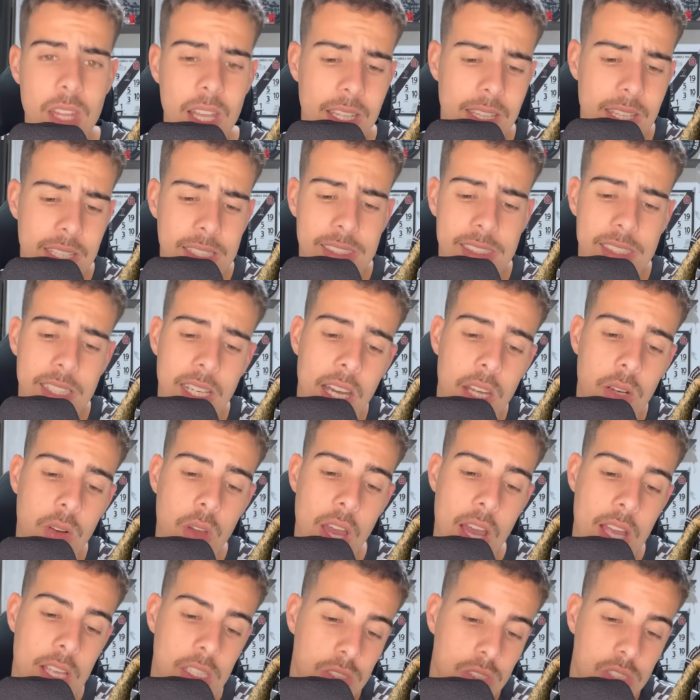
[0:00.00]
desse ano.
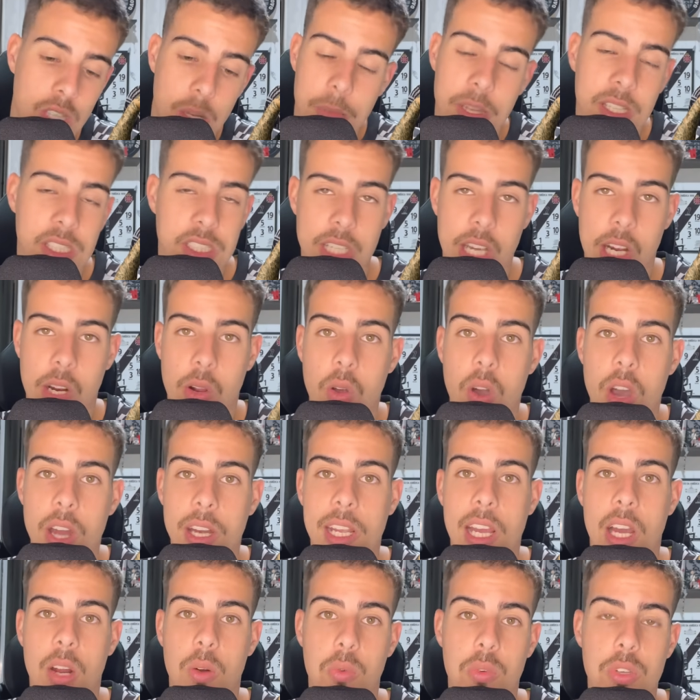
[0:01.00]
Somente agora,
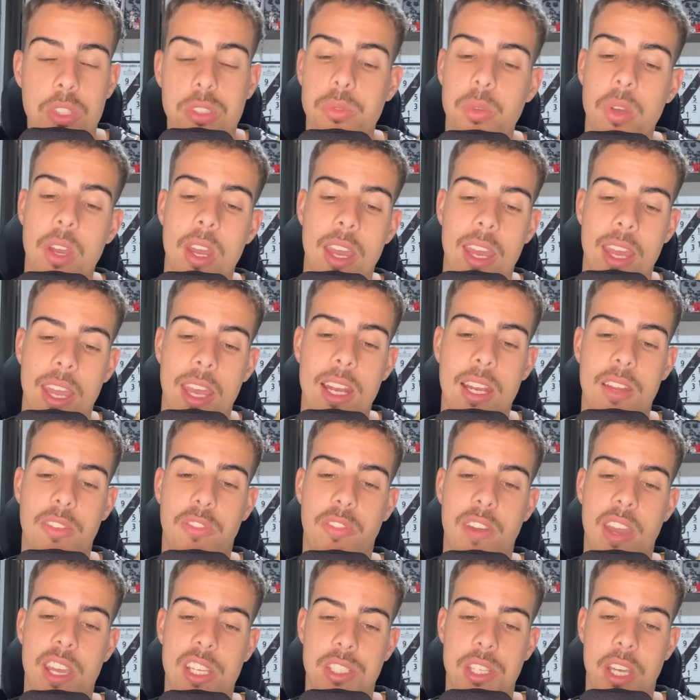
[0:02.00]
em agosto, ele
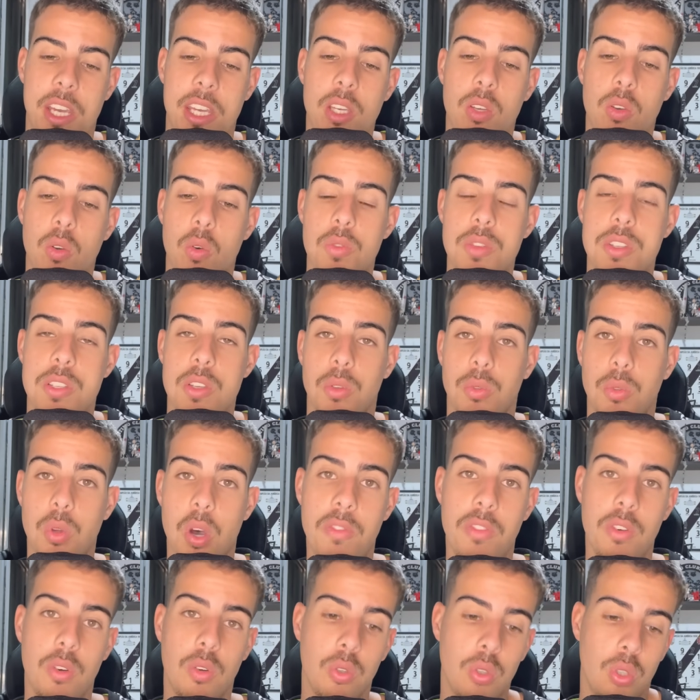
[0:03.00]
fecha aí com o seu
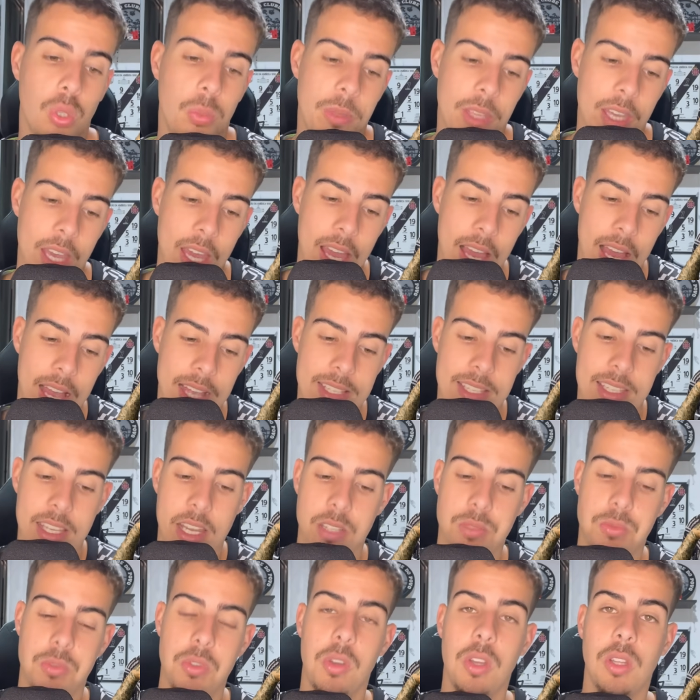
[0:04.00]
novo clube,
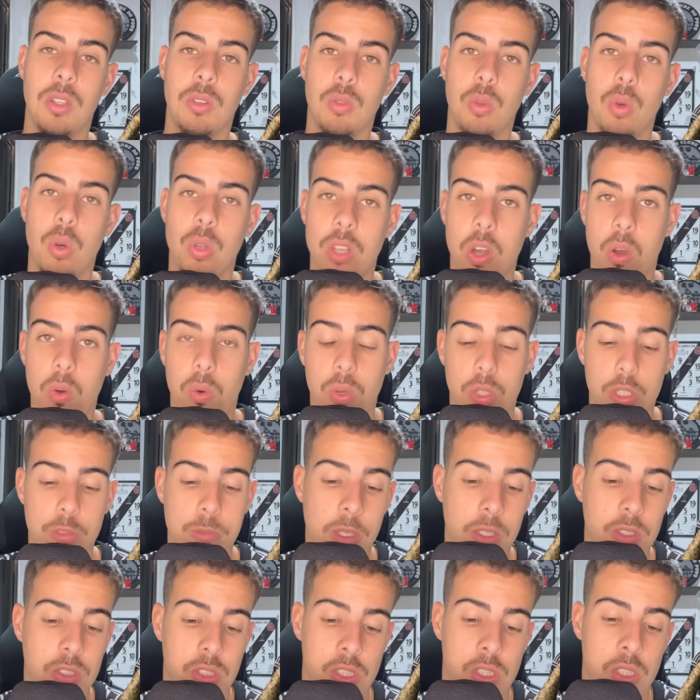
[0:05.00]
acerta o seu retorno ao Cruz
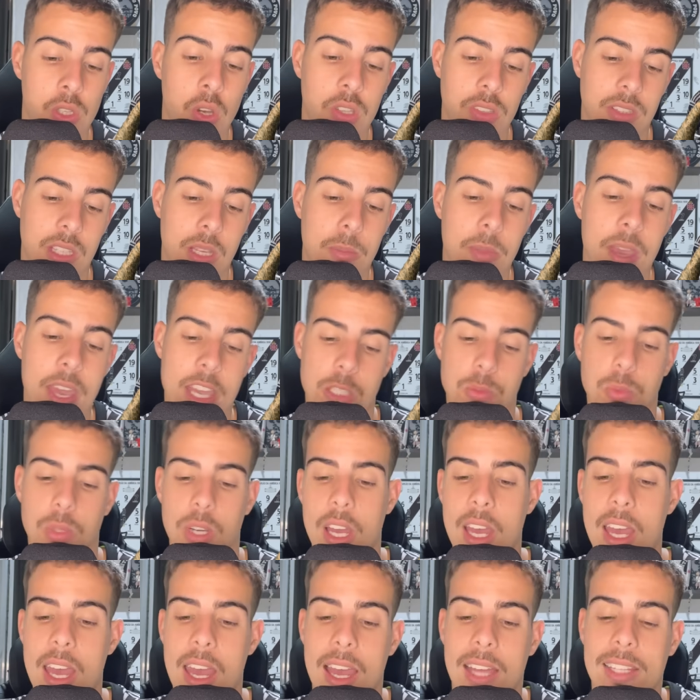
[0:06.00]
Maltino. E ontem mesmo,
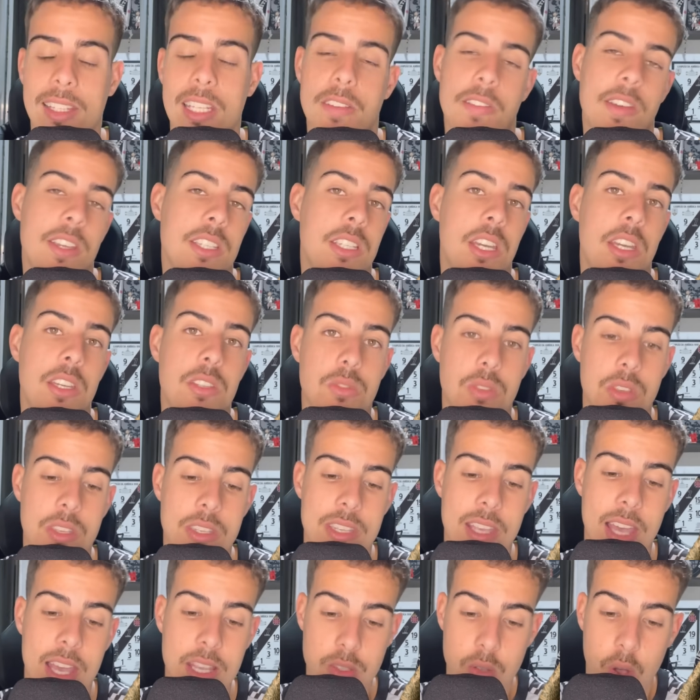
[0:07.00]
através de redes
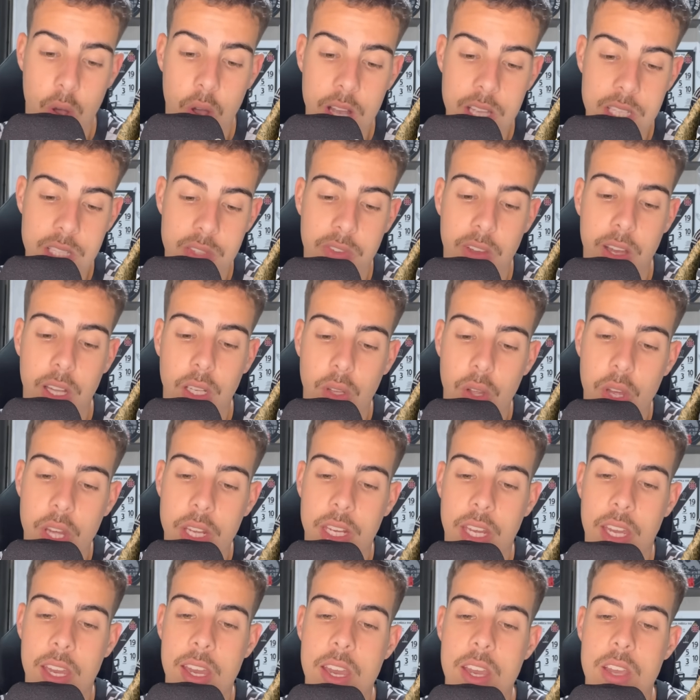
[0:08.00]
sociais, o Rossi falou
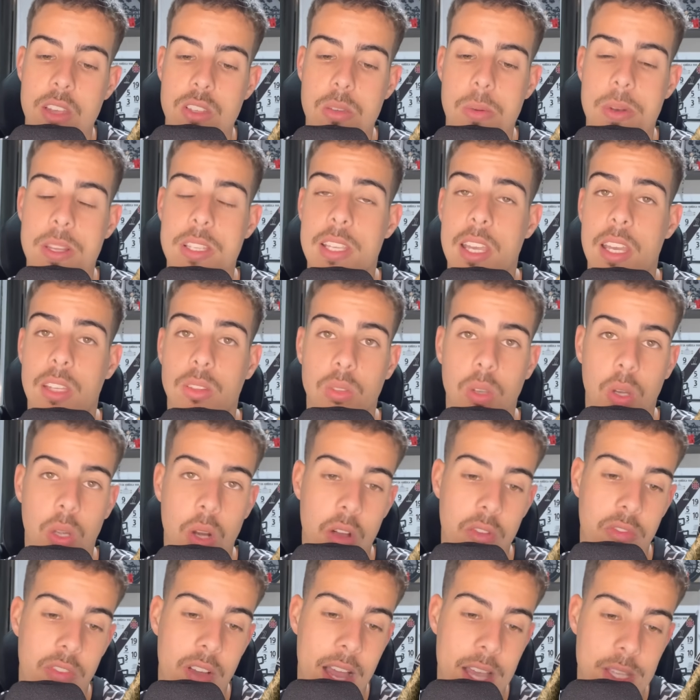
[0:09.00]
né, sobre esse retorno
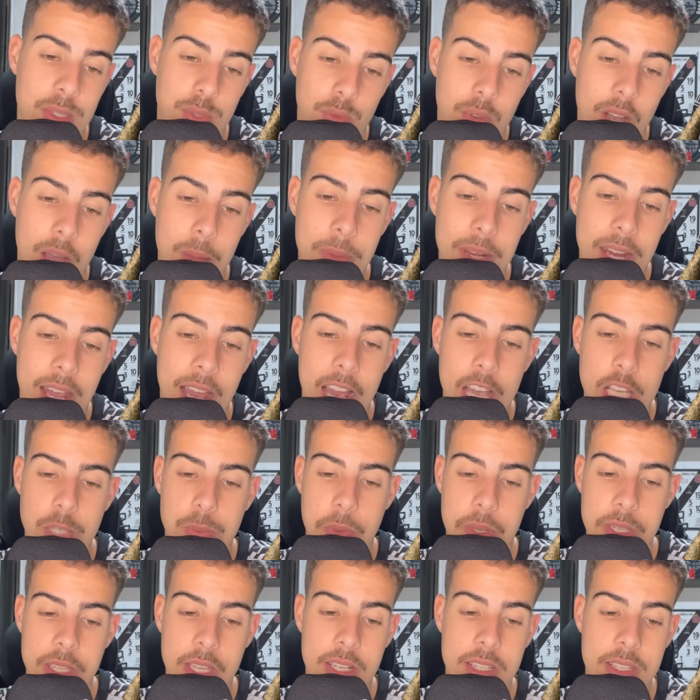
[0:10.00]
ao Vasco. Abre
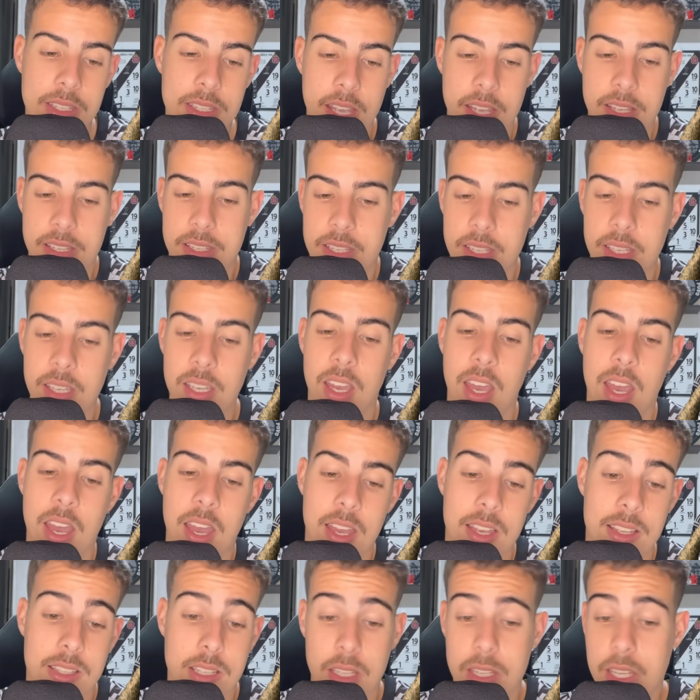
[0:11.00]
aspas, ele disse assim:
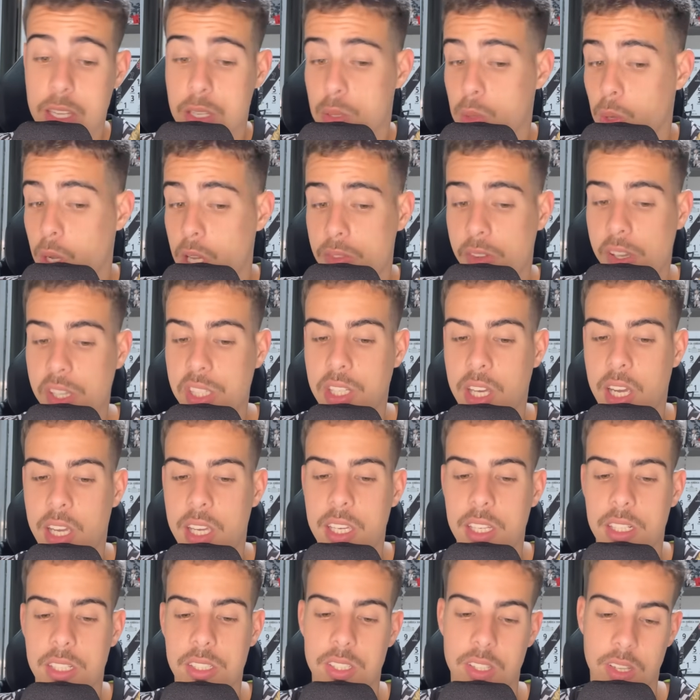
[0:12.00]
Saudações
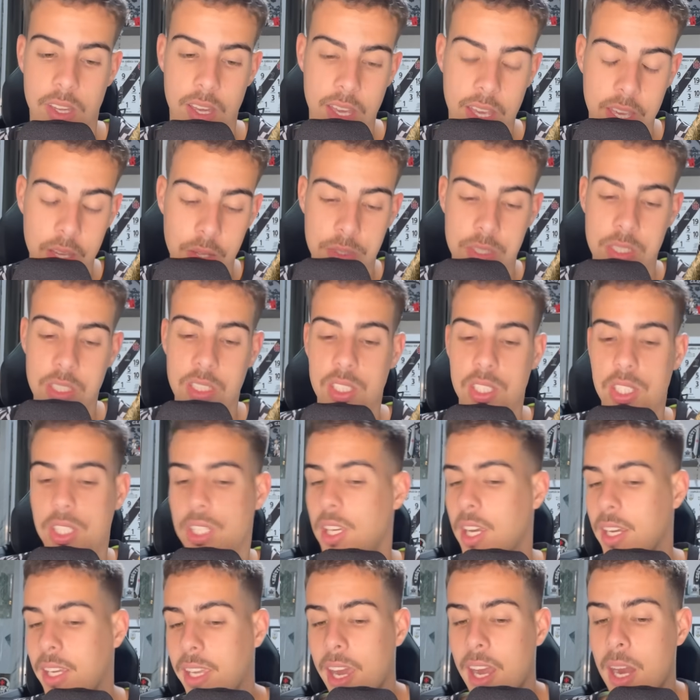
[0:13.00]
vascaínas. Eu
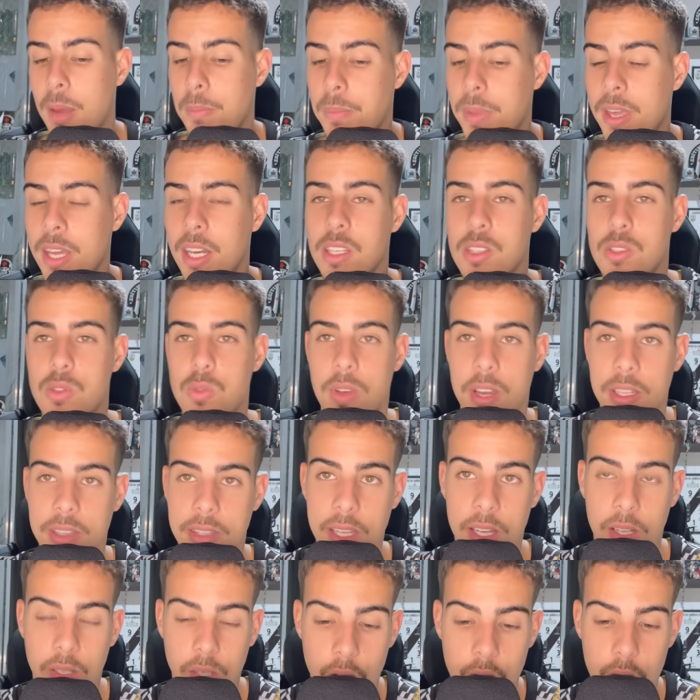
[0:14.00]
sentia que era apenas um
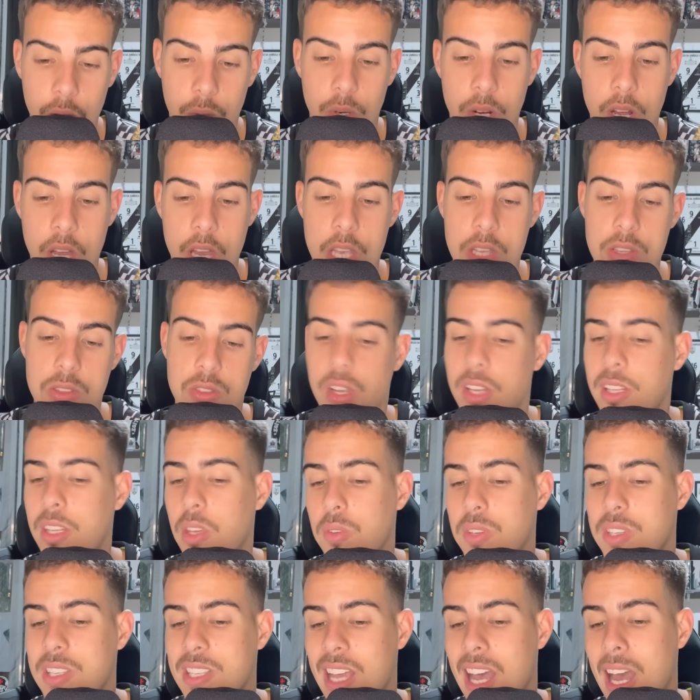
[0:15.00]
até logo. Só
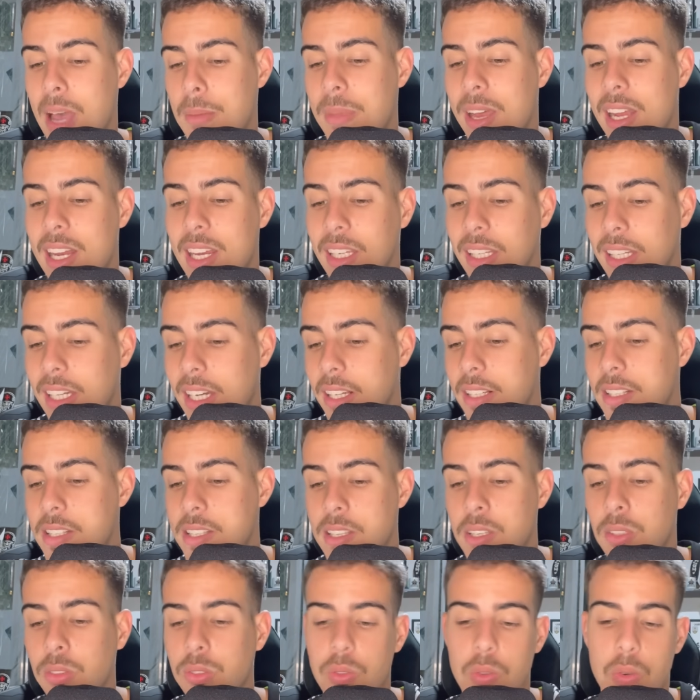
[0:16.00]
Deus sabe a alegria que
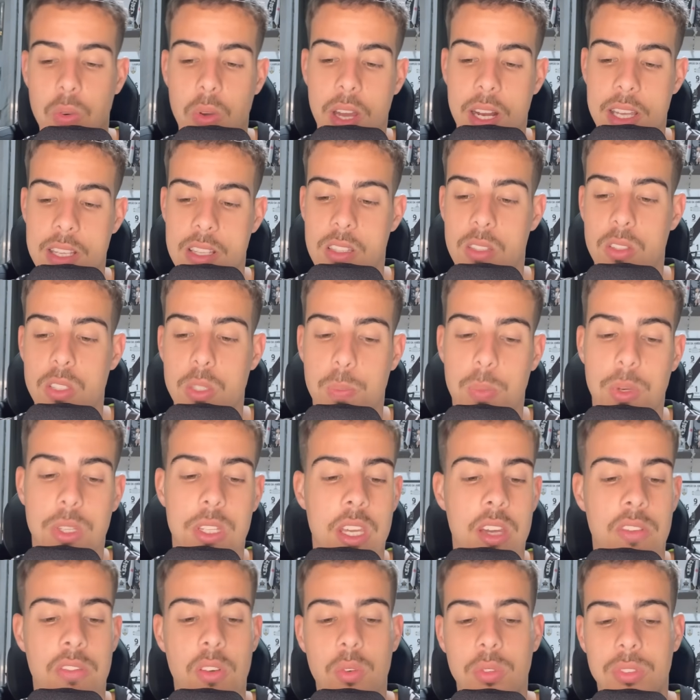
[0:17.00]
sinto no coração de
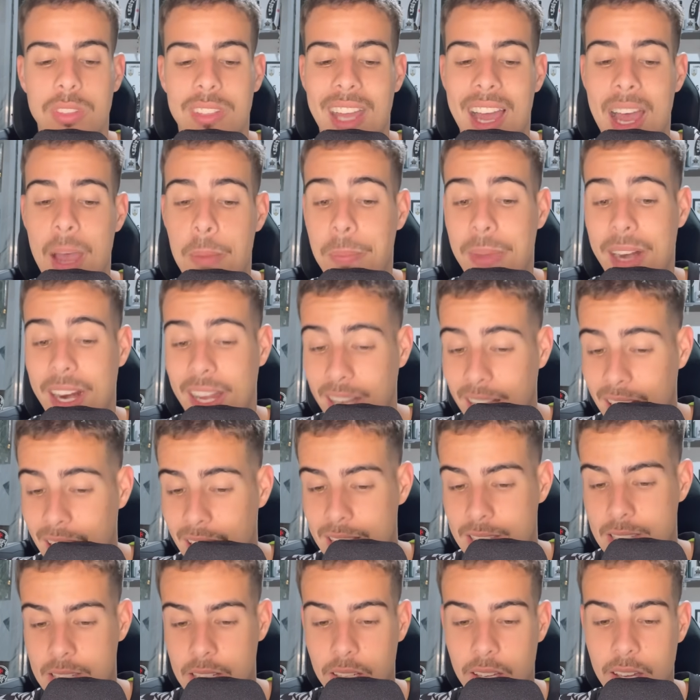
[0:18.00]
poder voltar para
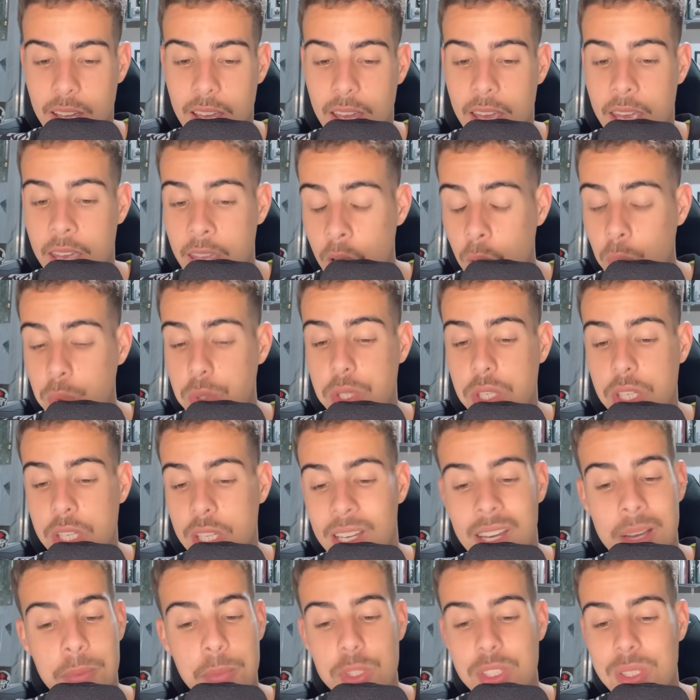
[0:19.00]
casa. Eu te
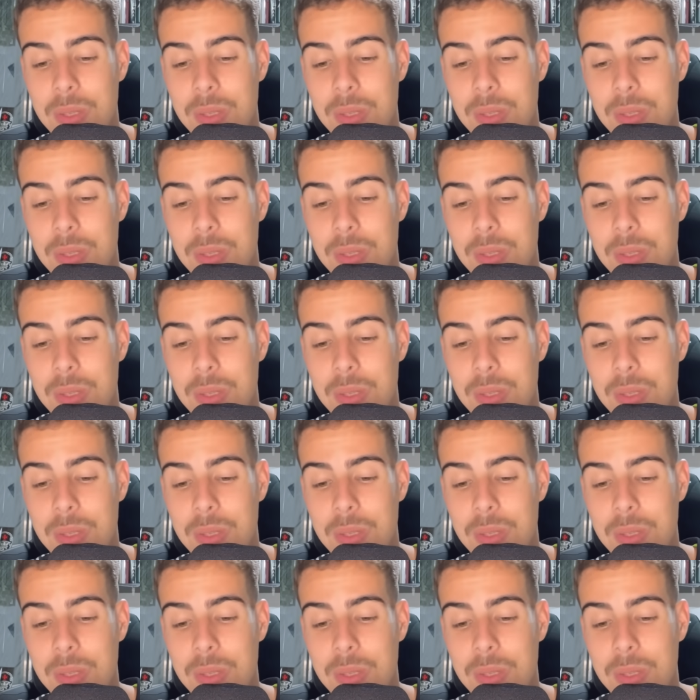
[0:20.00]
amo